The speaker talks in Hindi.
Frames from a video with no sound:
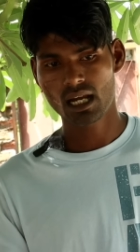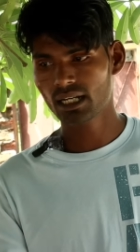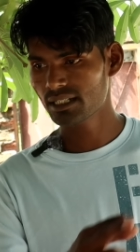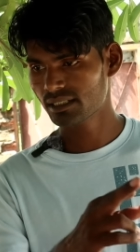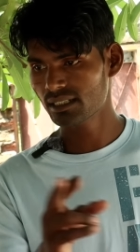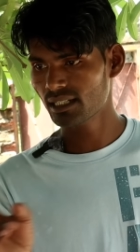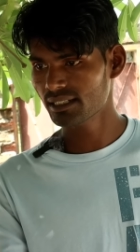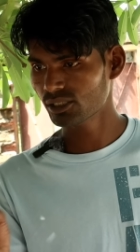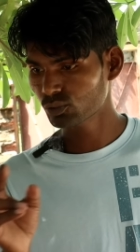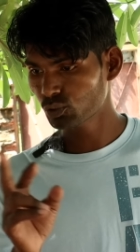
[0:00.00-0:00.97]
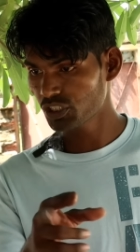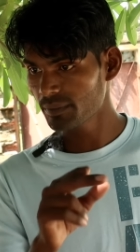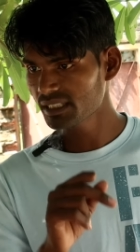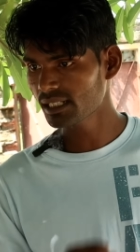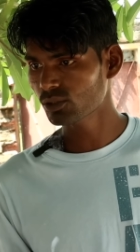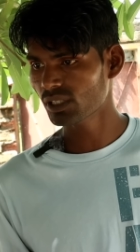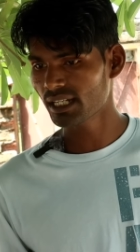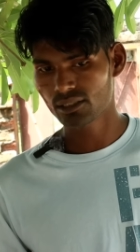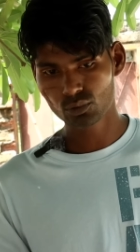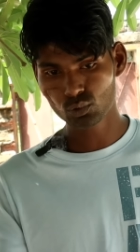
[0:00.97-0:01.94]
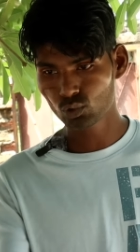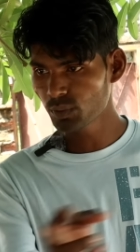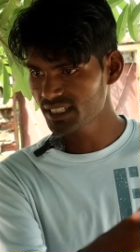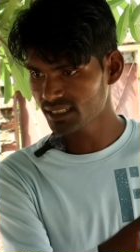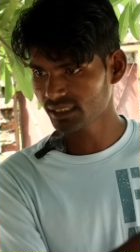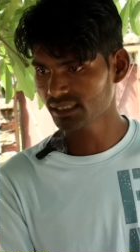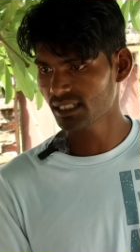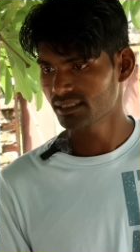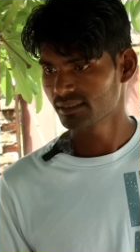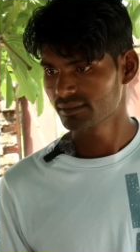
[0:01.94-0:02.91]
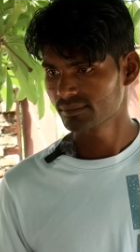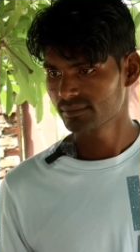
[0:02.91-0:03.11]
अगर इसके जाने से तुझे भी दर्द हो रहा है तो तू भी जा सकता है